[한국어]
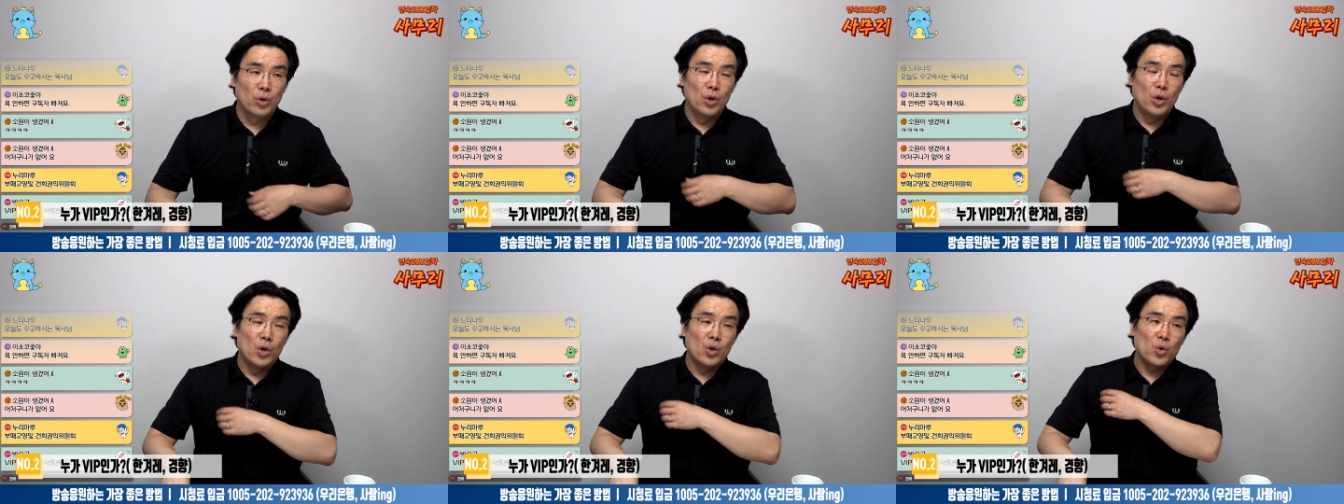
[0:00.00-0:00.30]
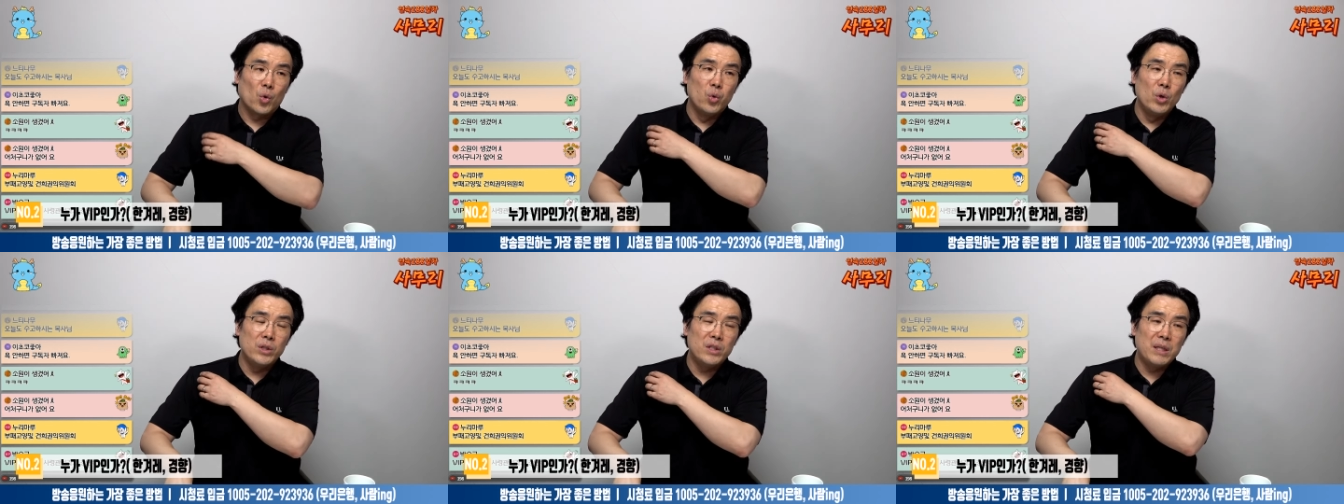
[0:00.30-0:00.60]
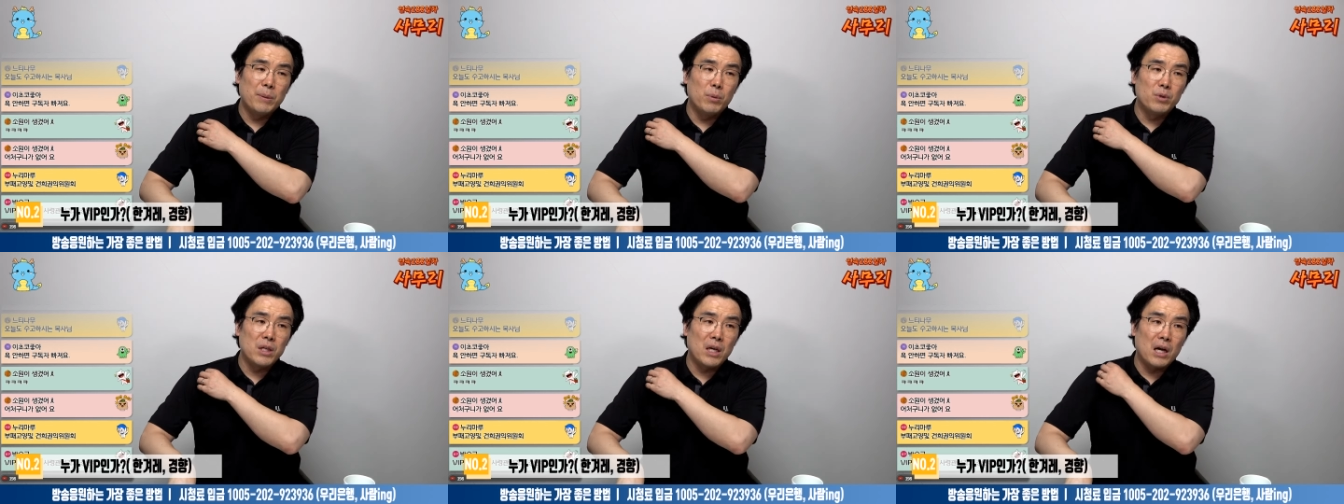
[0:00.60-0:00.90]

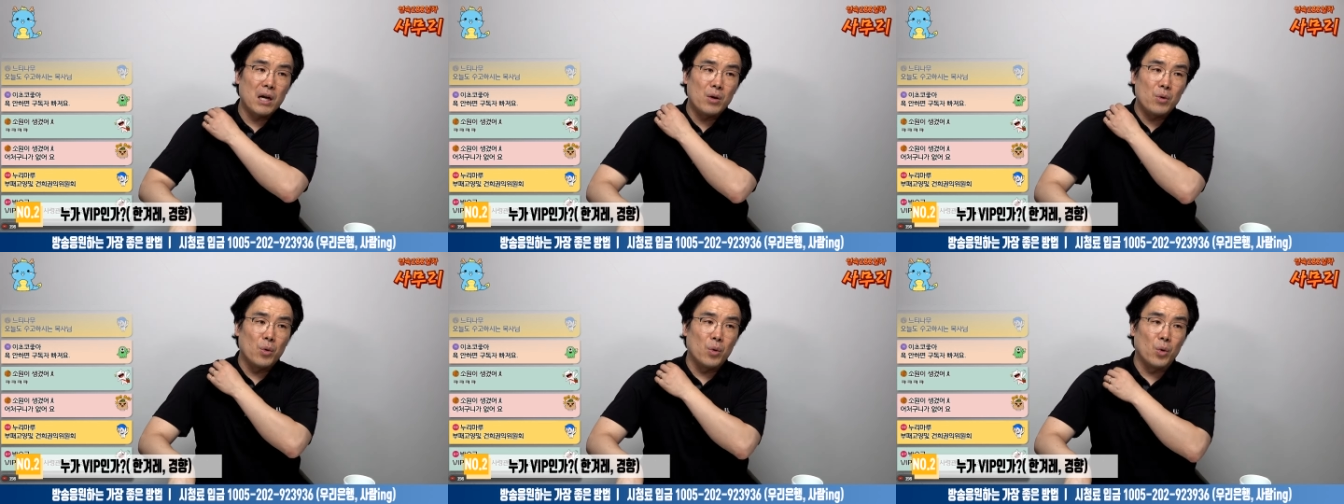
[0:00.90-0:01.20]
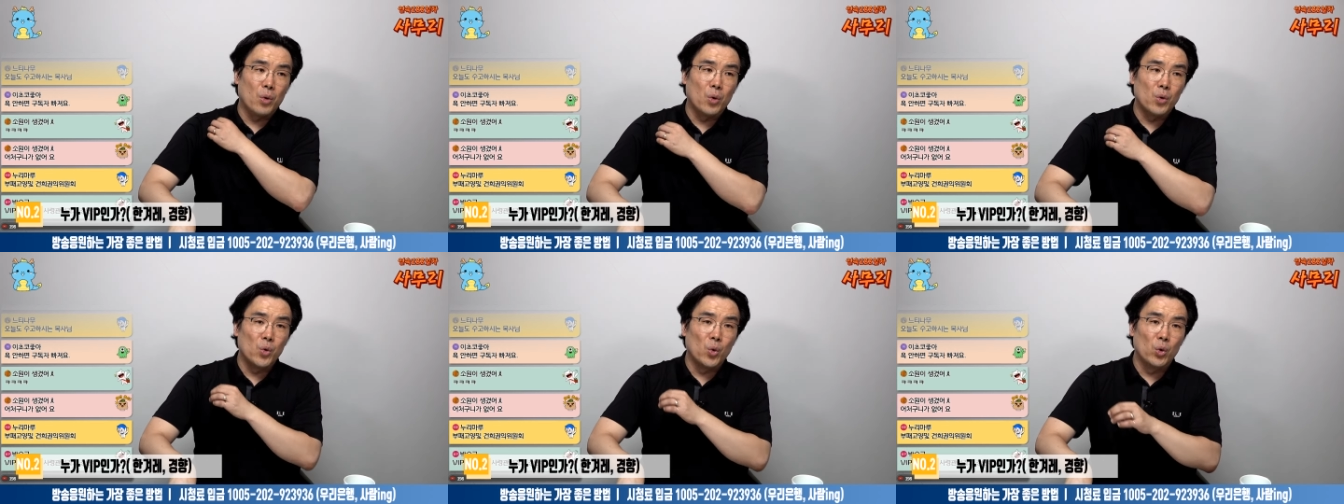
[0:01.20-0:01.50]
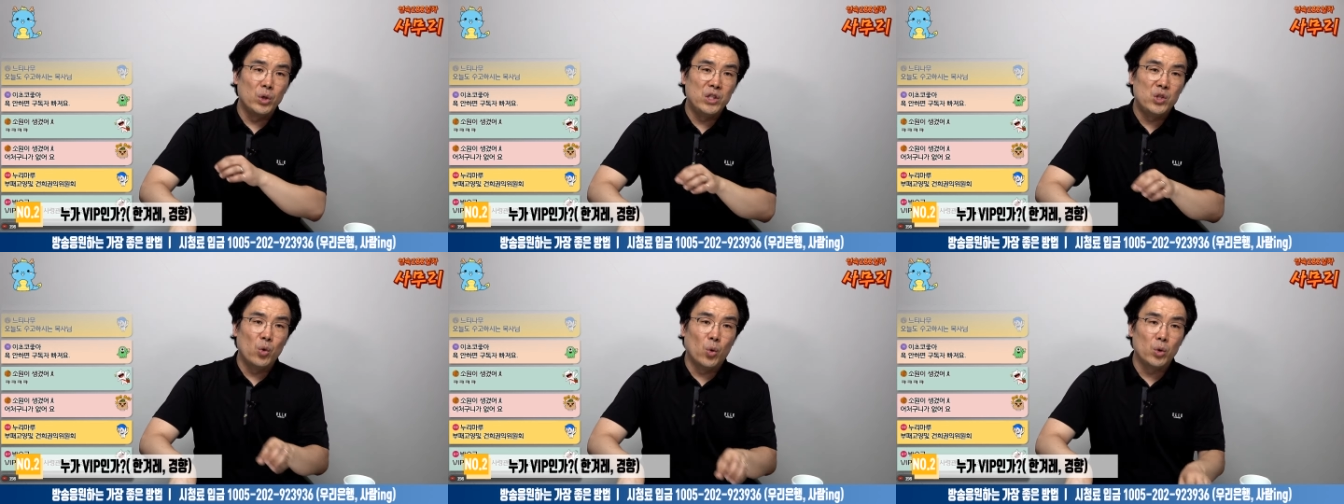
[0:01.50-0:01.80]
공익제보자하고 요
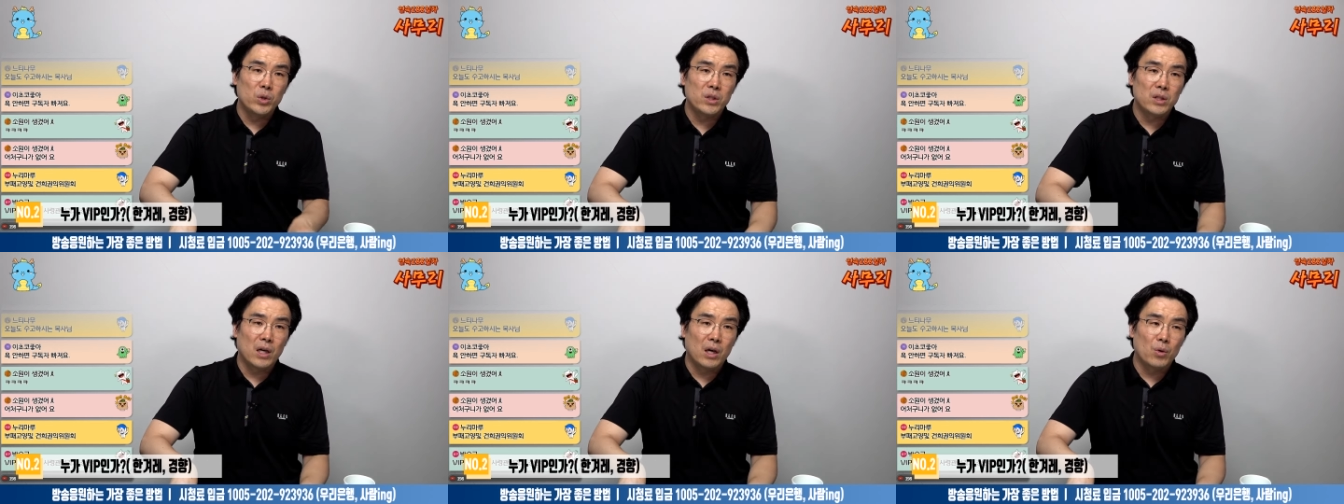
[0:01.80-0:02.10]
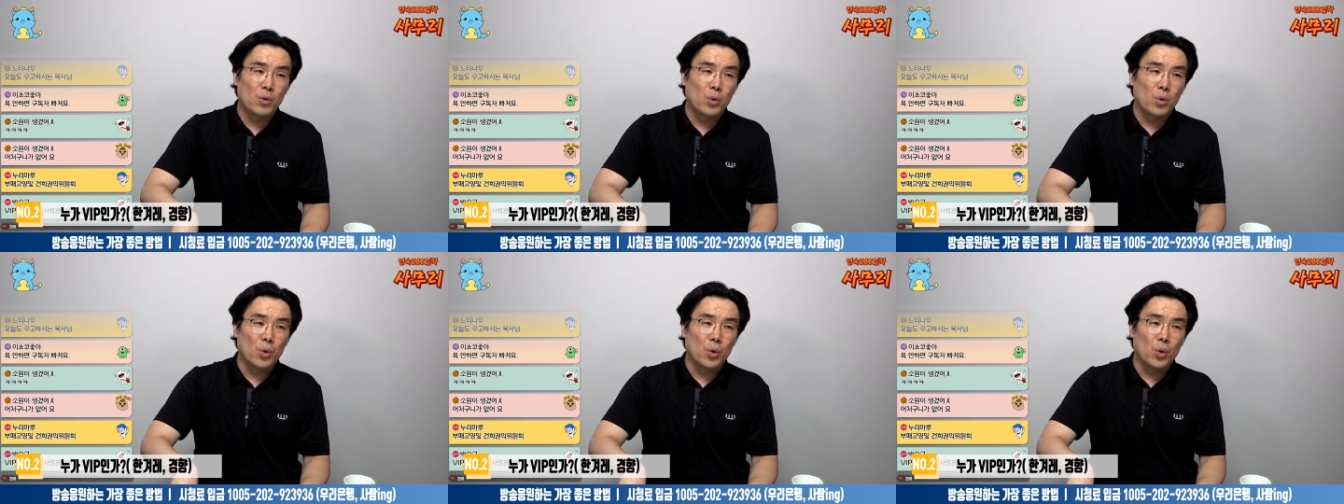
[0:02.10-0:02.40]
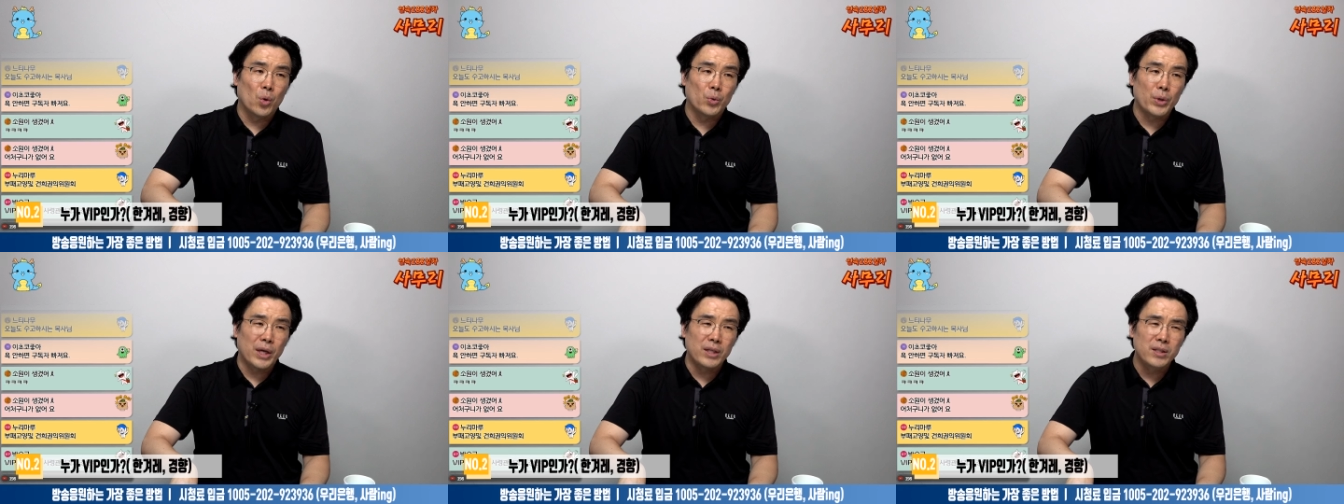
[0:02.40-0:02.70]
이종호 씨하고
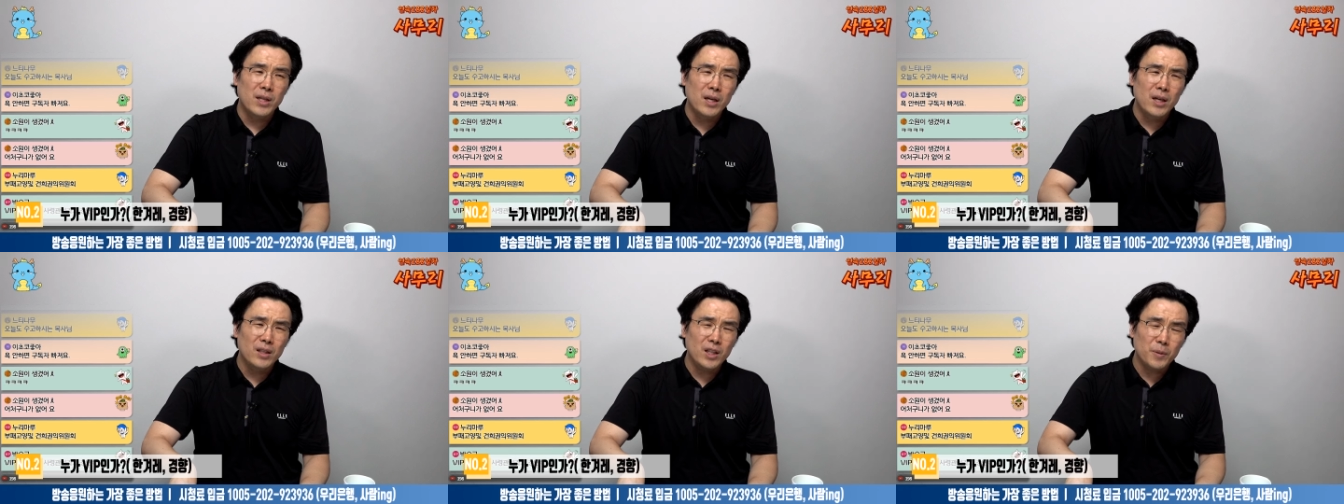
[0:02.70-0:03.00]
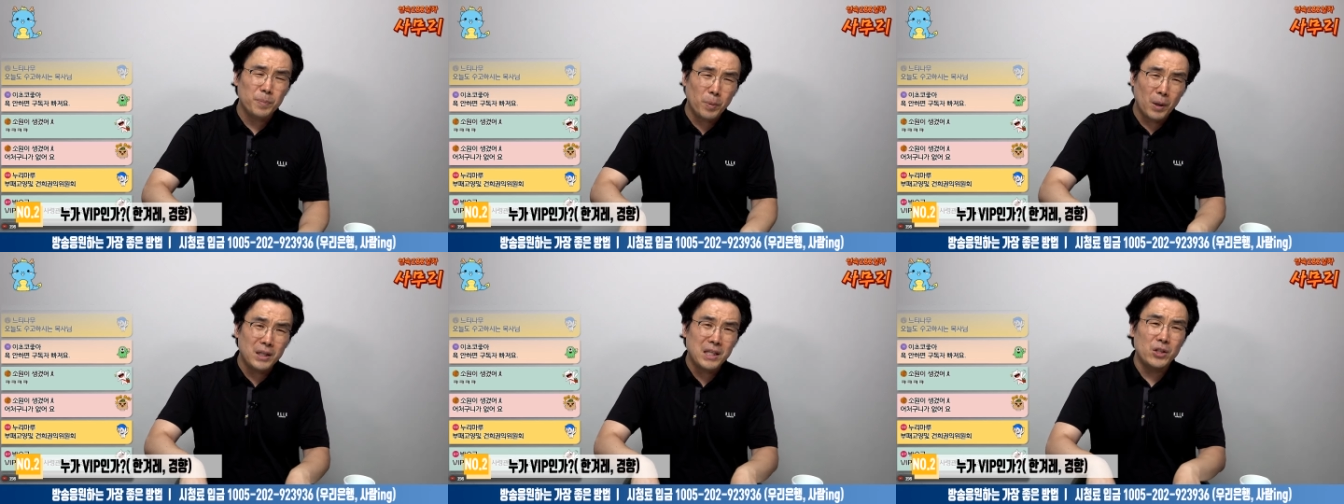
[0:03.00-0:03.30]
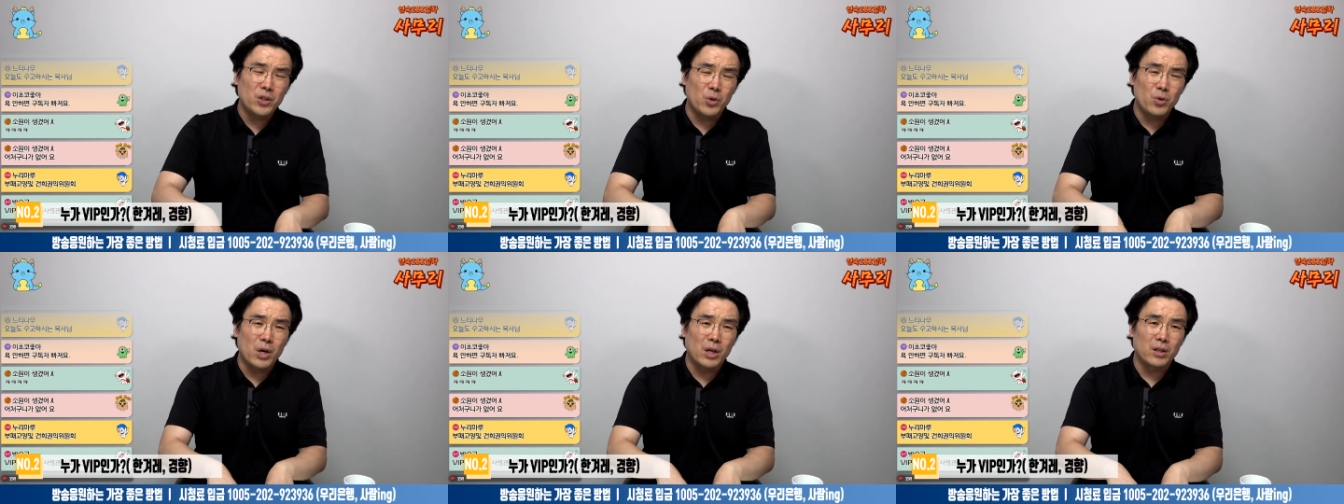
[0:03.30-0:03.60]
굉장히 특별한
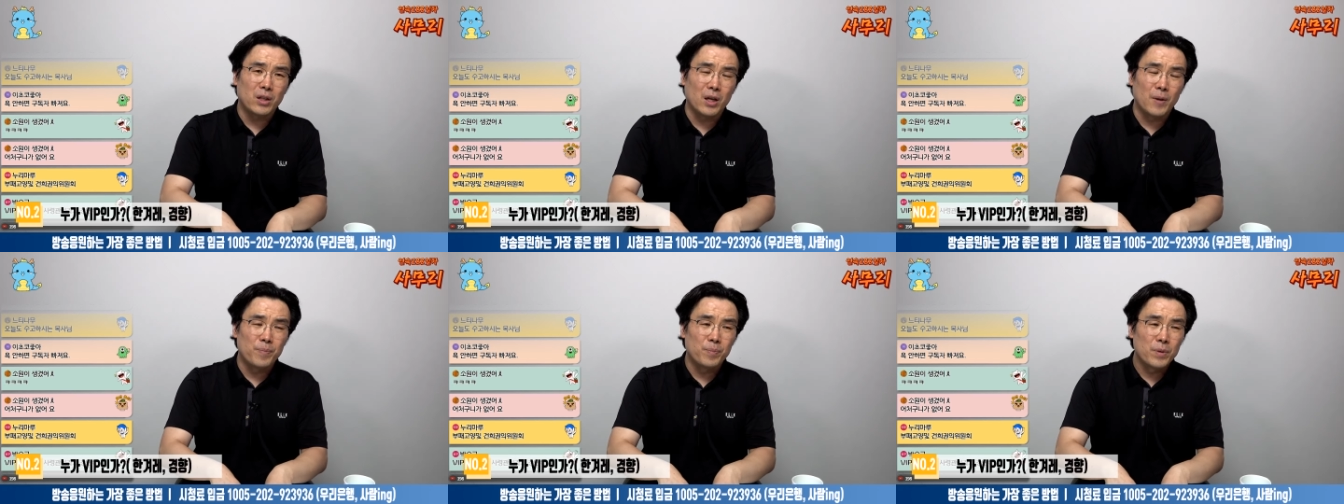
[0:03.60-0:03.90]
사이였던 것 같아.